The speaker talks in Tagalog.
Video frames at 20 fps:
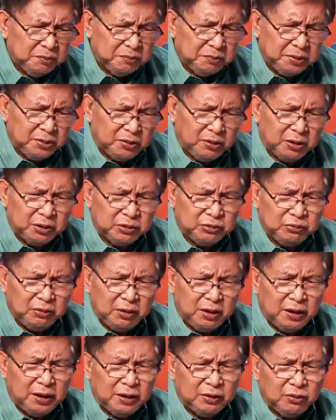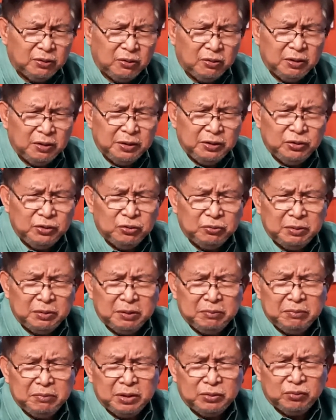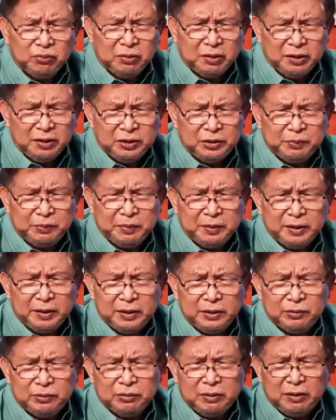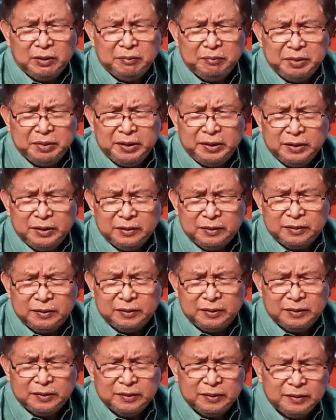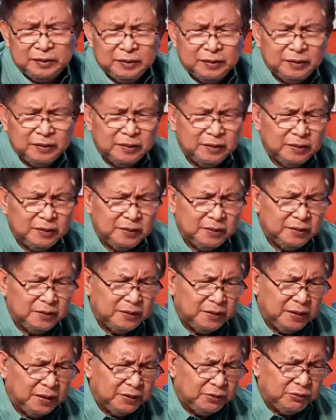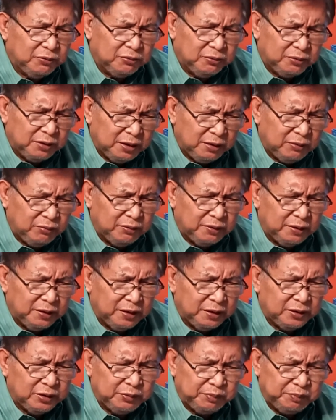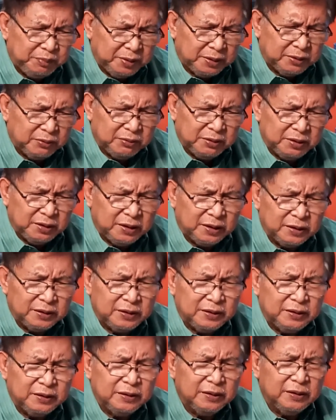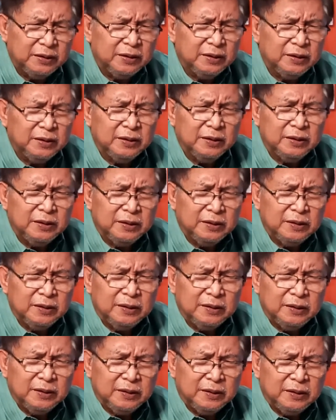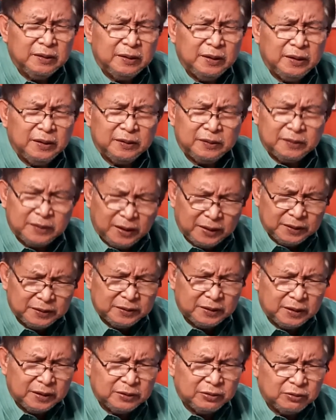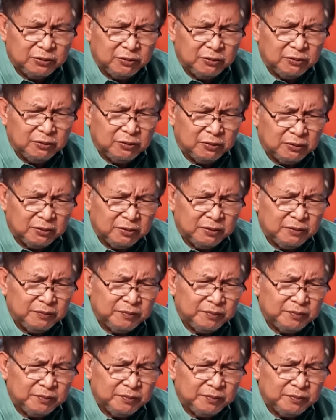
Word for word: because we are not only human but we are spiritual beings, that you deal with us, speak with us, and touch us, O Lord.